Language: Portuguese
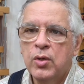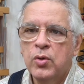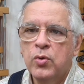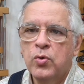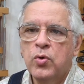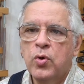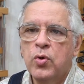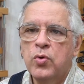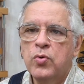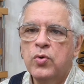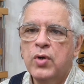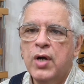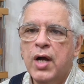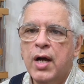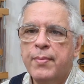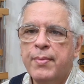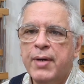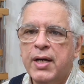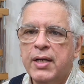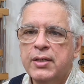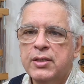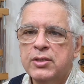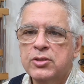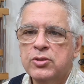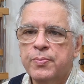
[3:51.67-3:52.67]
com o
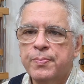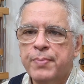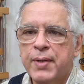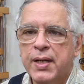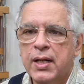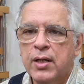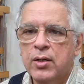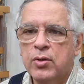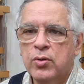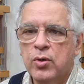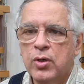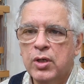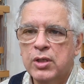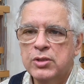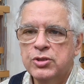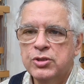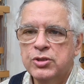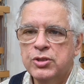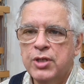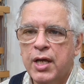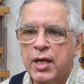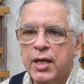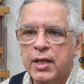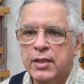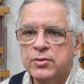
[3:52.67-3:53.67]
gabarito para
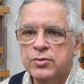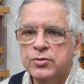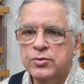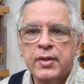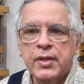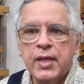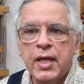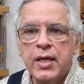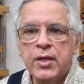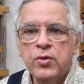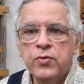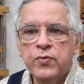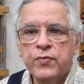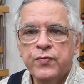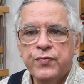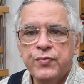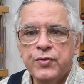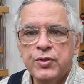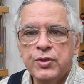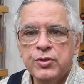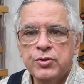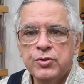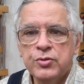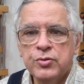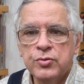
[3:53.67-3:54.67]
cortes retos. Tem um
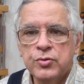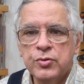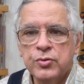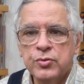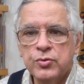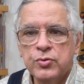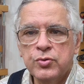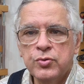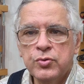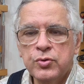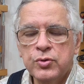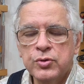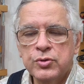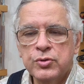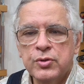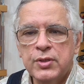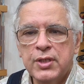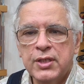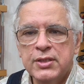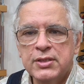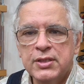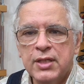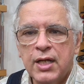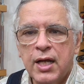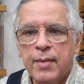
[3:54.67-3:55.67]
vídeo do uso
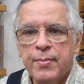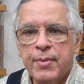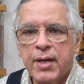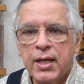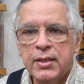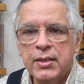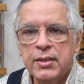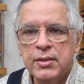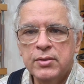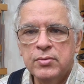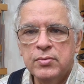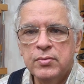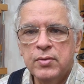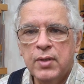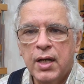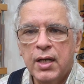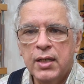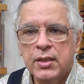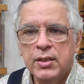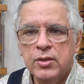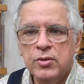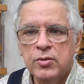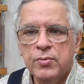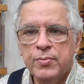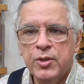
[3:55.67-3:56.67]
desse gabarito
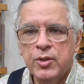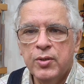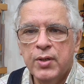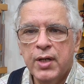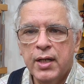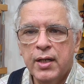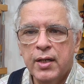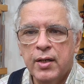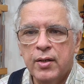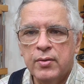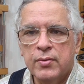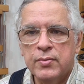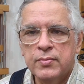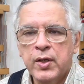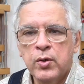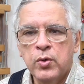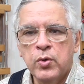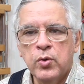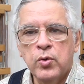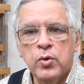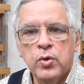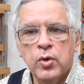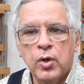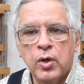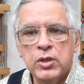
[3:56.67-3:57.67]
aqui no meu canal.
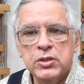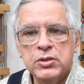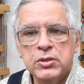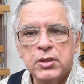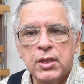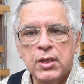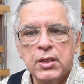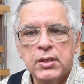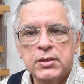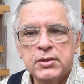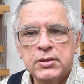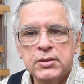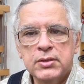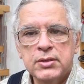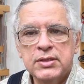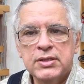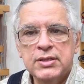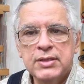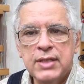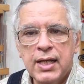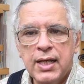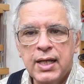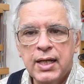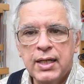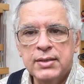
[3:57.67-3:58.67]
O Crosscut
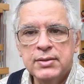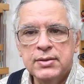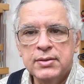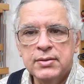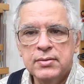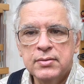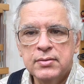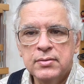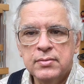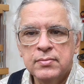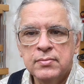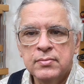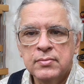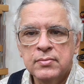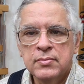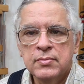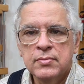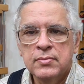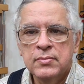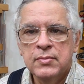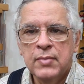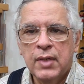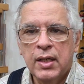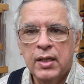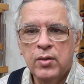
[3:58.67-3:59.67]
Sled
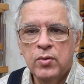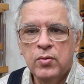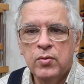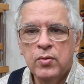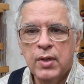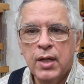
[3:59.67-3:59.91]
é um